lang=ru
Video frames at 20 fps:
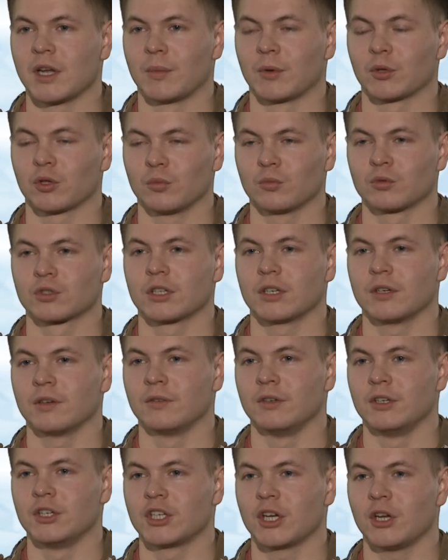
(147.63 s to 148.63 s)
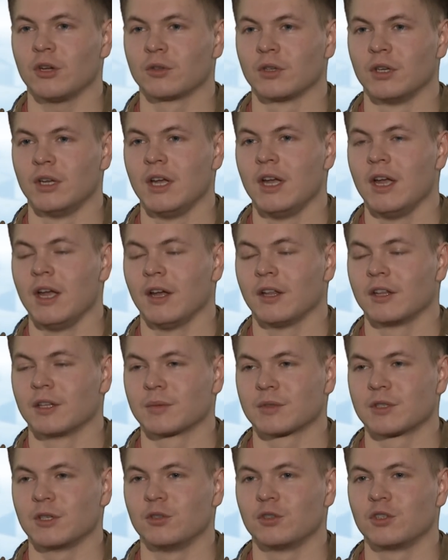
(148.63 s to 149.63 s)
а потом уже выезжают на
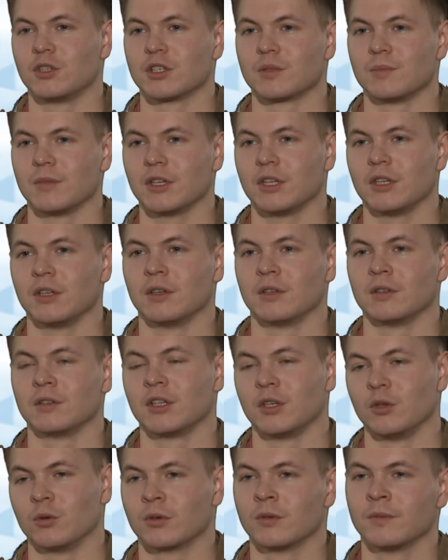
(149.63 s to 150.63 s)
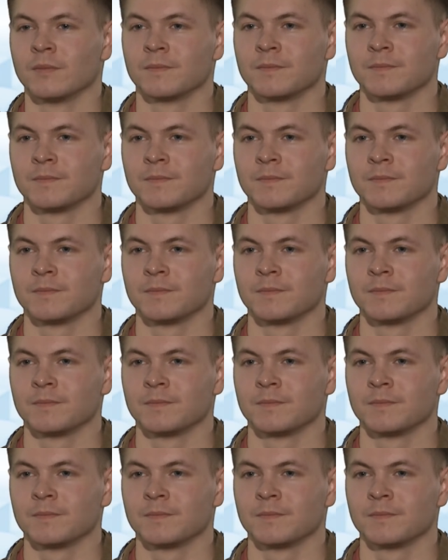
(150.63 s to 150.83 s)
последующие смены на юг.